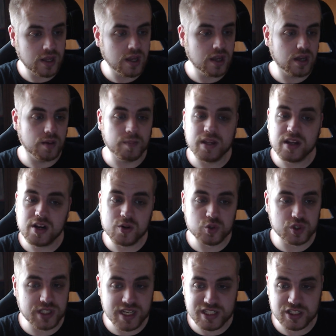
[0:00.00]
Mirror
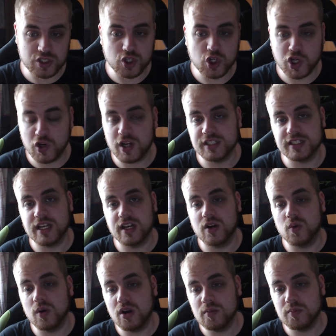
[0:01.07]
Sets no creo que saquen
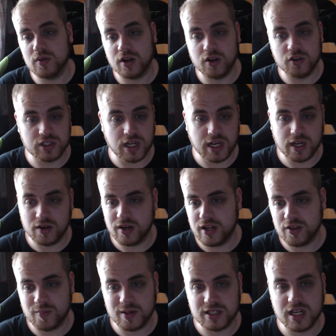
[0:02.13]
juego porque lo sacaron el
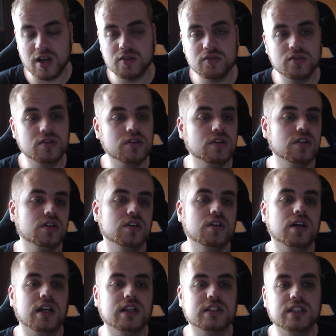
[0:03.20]
año pasado.
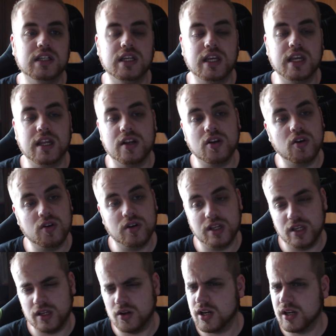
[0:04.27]
Así que no, y
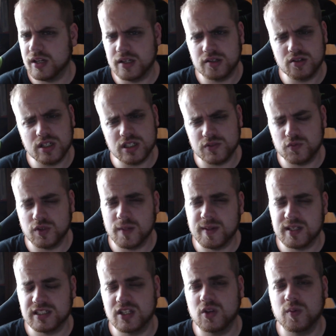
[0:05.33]
creo que no les fue
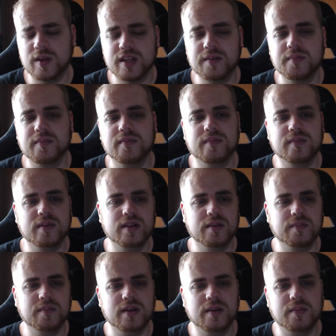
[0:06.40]
demasiado bien
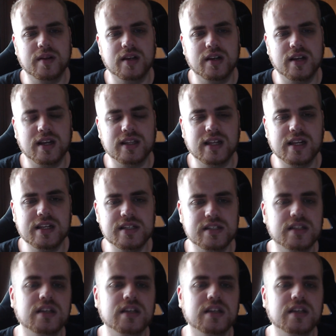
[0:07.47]
en el Catalyst.